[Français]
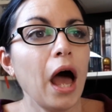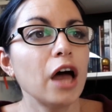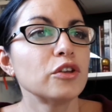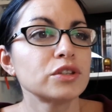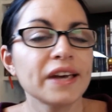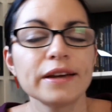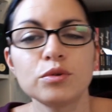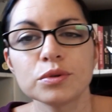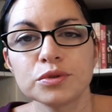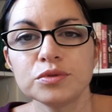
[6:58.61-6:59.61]
à très
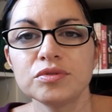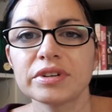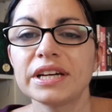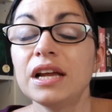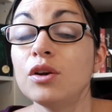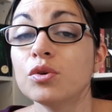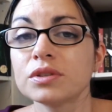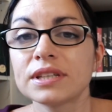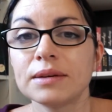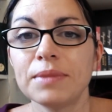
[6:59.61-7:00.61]
courte durée.
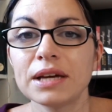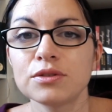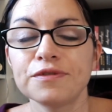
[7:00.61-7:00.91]
L'autre est mère de